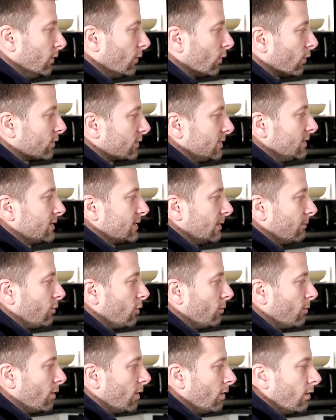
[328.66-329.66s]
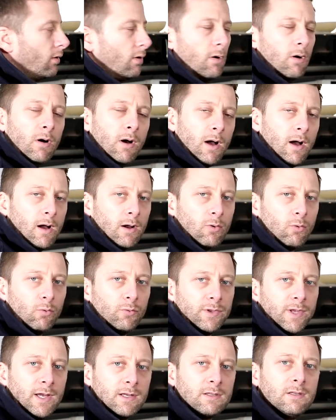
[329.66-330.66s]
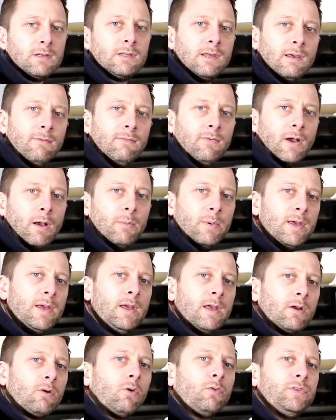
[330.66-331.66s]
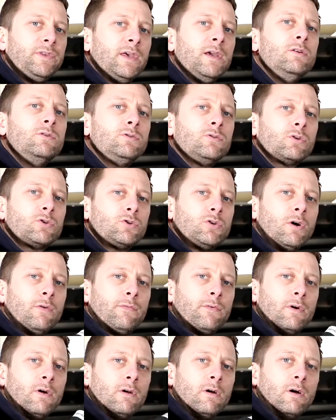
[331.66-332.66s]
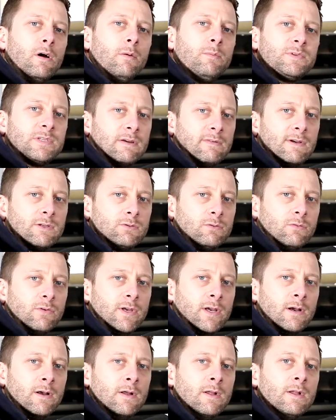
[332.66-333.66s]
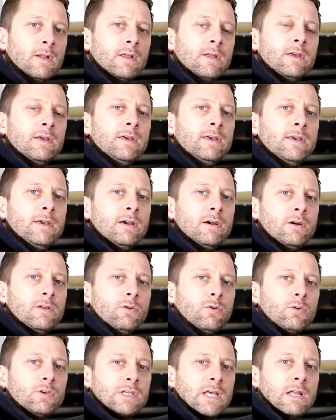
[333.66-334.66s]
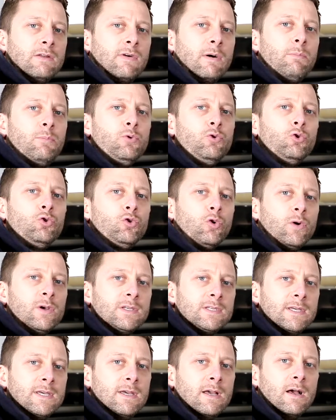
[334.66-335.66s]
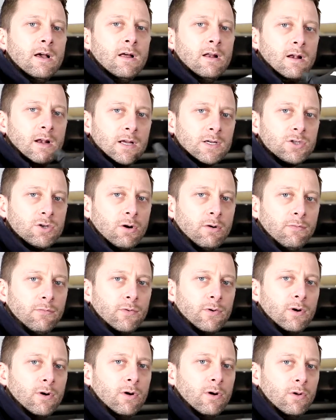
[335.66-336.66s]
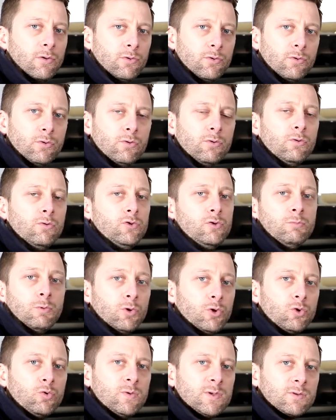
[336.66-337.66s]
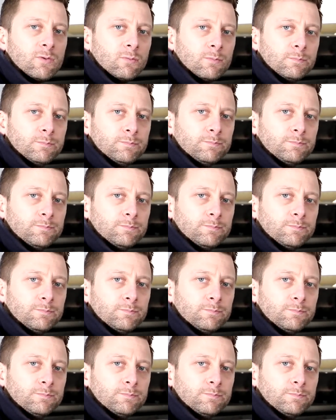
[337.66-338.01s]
Donc c'est simplement un contact qui est fermé et quand il y a une surchauffe, hop, ça va s'ouvrir et donc ça ne va plus autoriser la chauffe du mode de cuisson.